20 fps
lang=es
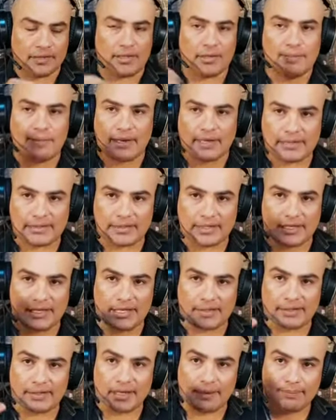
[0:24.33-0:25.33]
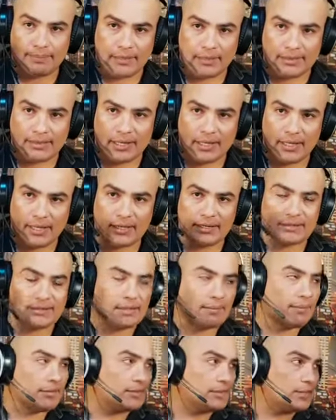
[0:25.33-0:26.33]
y parece que la tía Pita
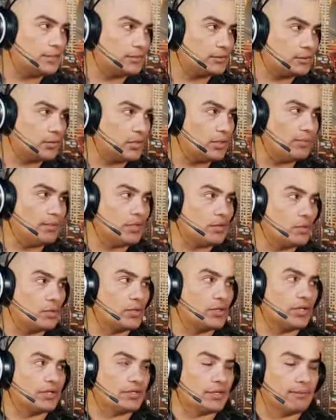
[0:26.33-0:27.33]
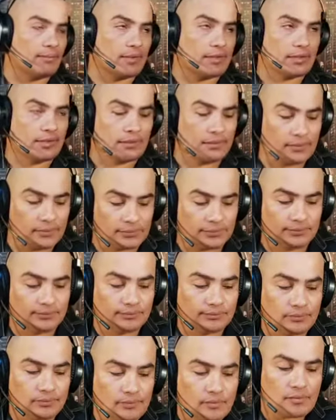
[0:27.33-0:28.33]
está metida en todo el mijunje también, ¿no?
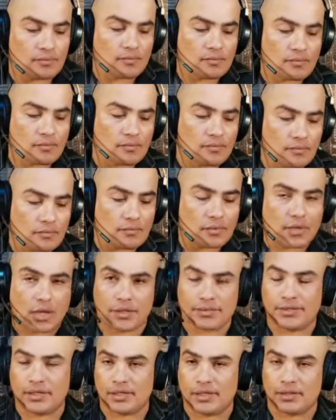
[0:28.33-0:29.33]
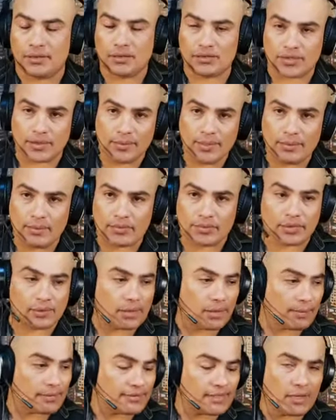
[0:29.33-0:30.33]
Así que no sabemos qué
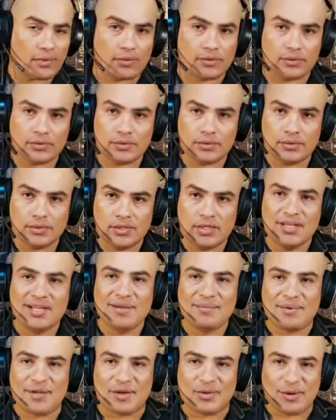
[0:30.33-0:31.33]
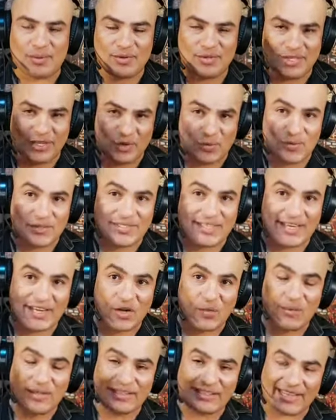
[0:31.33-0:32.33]
habrá pasado, ¿no? Pero vamos a comenzar a
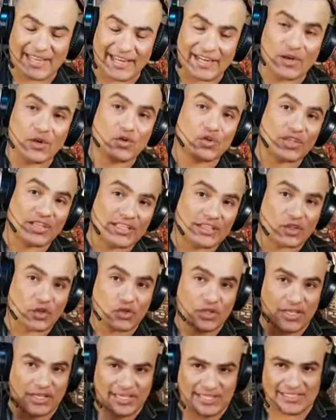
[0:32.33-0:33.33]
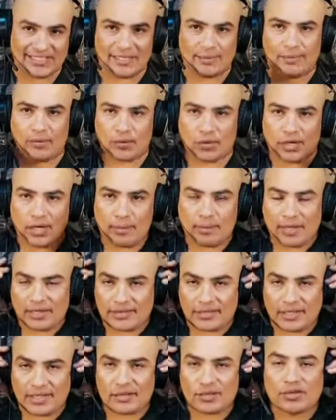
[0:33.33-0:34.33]
comentarlo dentro de este programa.
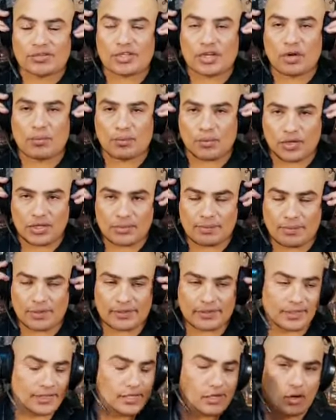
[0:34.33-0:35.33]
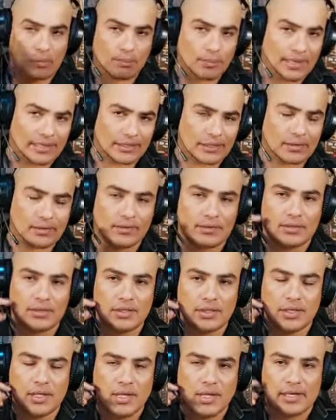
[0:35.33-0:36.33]
Así que no te lo puedes perder y compártelo.
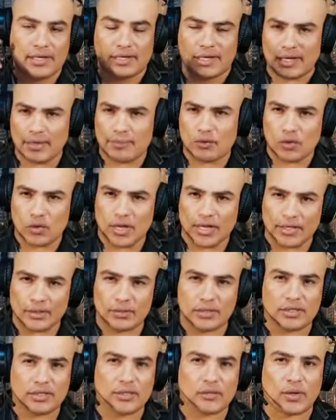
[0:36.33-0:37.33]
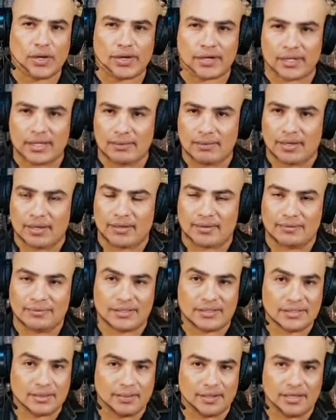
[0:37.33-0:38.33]
Regálame un like y un dedito arriba.
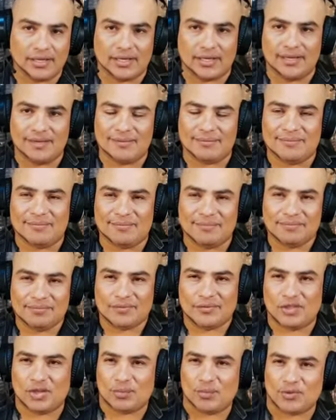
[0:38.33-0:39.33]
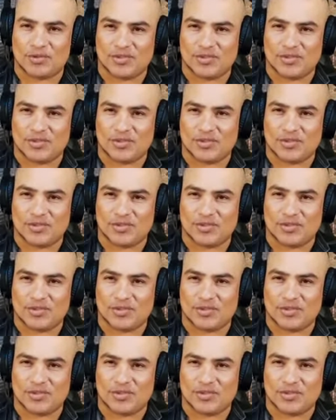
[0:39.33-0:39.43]
De esa manera nos,